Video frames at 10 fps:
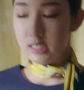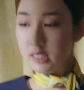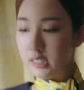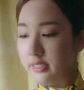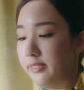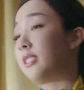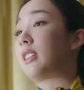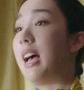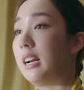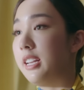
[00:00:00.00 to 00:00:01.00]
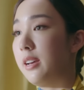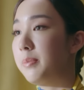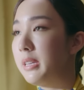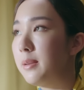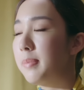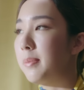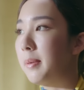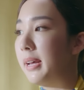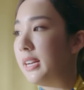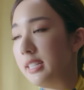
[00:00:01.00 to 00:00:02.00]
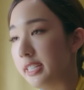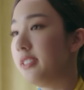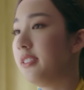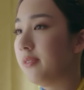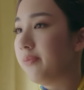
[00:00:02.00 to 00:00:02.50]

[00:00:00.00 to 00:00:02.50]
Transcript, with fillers: เออครั้งเนี้ยพี่ไปประมาณอาทิตย์หนึ่ง